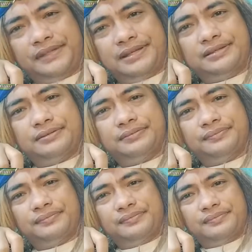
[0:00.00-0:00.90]
ya
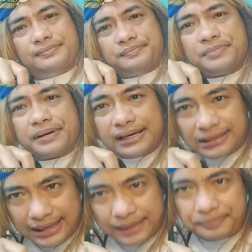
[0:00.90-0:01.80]

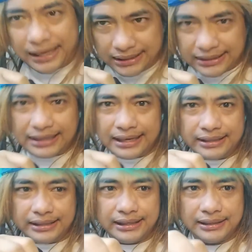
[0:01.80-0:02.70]
pemerintah perhatikan lagi
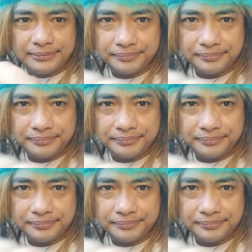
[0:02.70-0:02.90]
nih ya ah,